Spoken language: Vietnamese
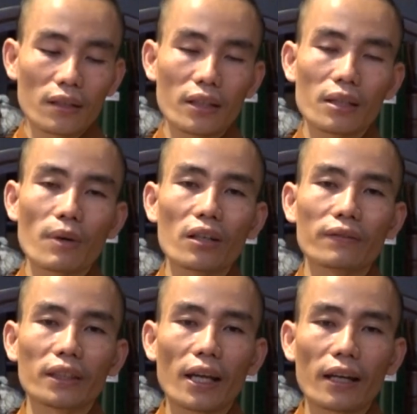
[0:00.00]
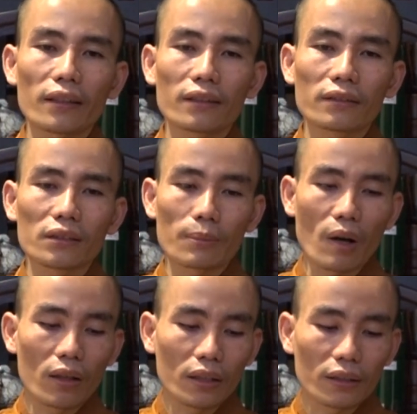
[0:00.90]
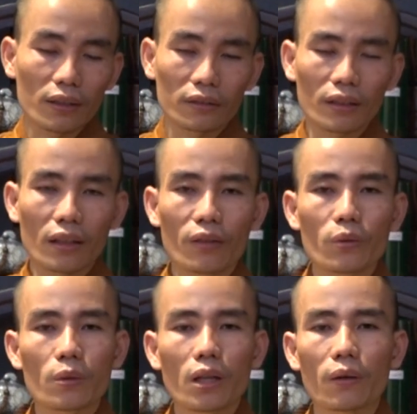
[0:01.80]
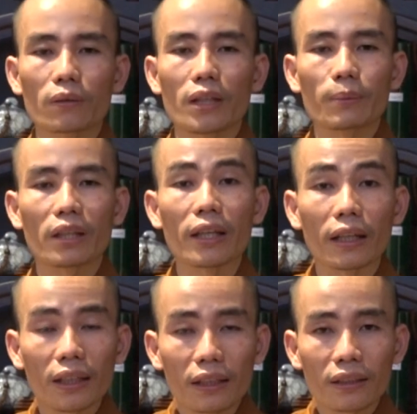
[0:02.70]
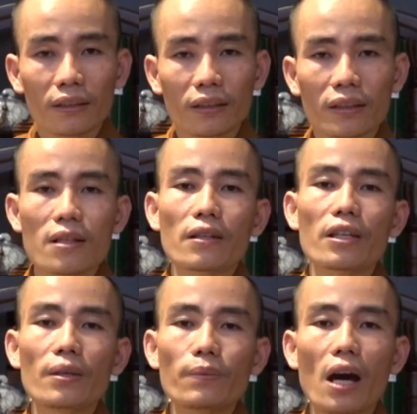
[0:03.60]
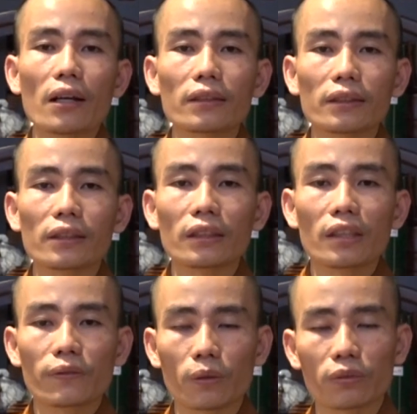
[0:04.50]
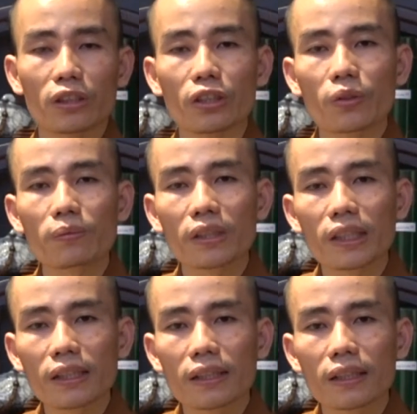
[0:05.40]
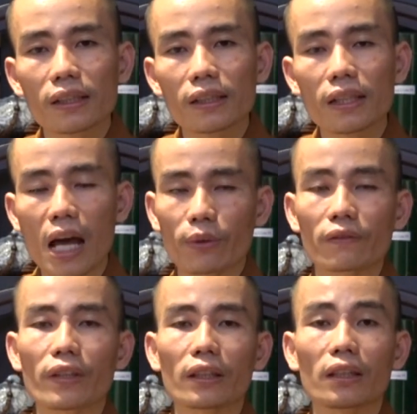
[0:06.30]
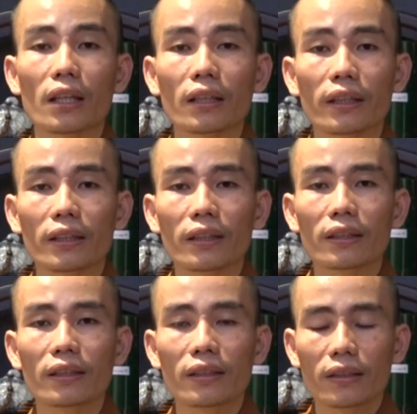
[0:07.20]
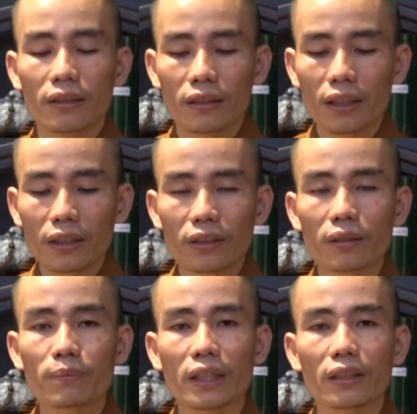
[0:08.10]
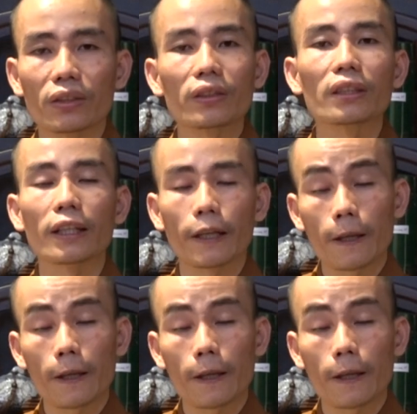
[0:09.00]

Khi ta bỏ được việc ác, ta bỏ lần lần, ta có nhu cầu làm thiện lên, đi giúp đỡ người, đi phụng sự chúng sinh, đi làm những việc lợi ích cho mình, cho người,